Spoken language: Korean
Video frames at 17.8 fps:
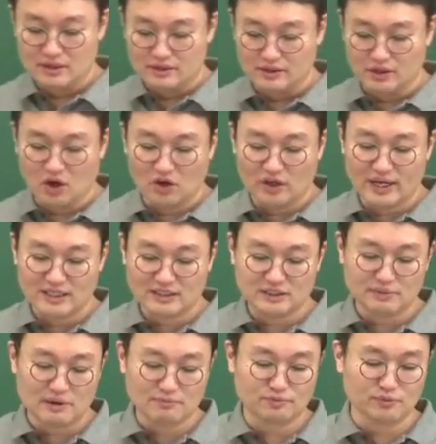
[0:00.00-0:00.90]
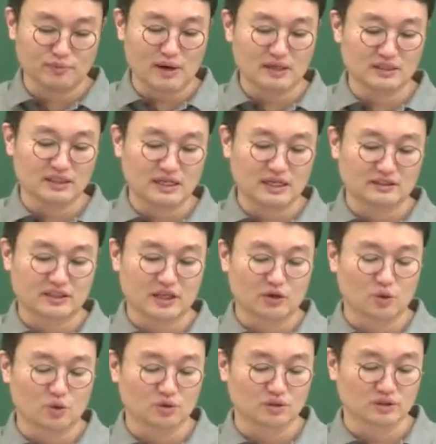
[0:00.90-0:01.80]
연해 지방뿐만 아니라
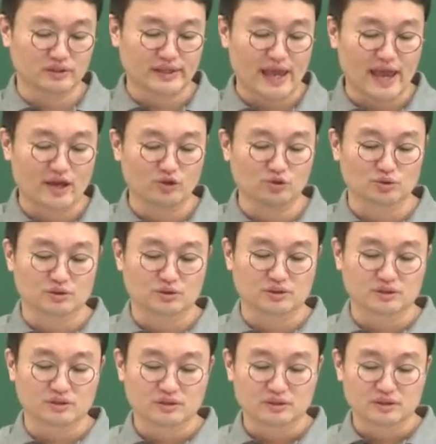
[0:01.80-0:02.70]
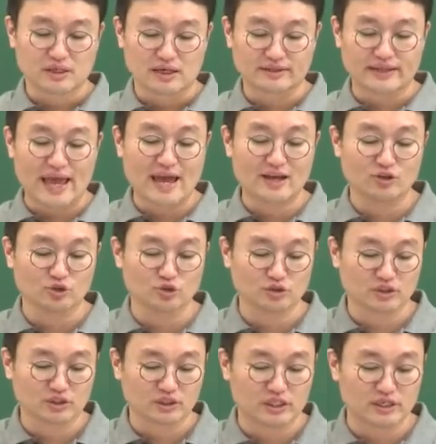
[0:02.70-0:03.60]
때로는 대륙
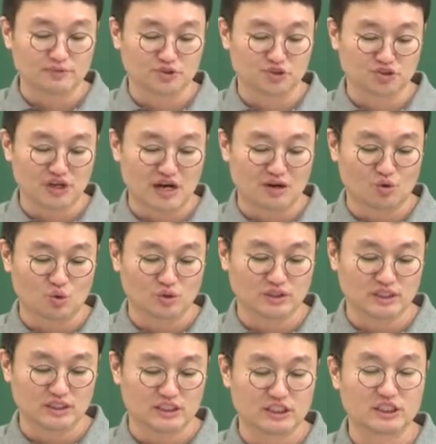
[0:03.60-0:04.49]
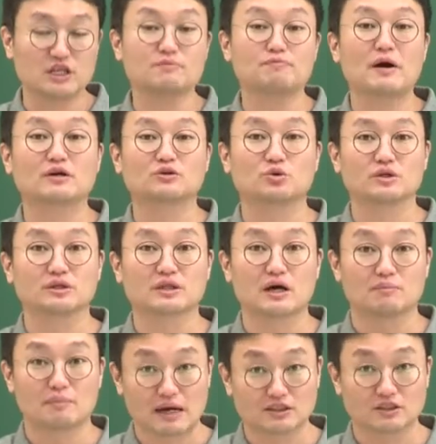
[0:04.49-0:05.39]
내륙 깊숙한까지 침입하기도
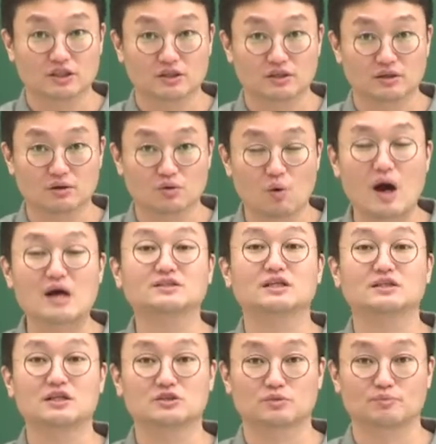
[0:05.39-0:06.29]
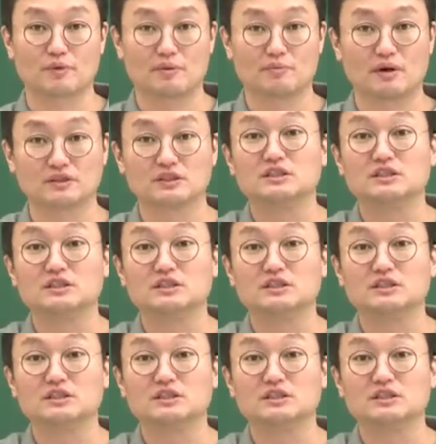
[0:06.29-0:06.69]
했다. 맞아요. 황산대첩 봐봐.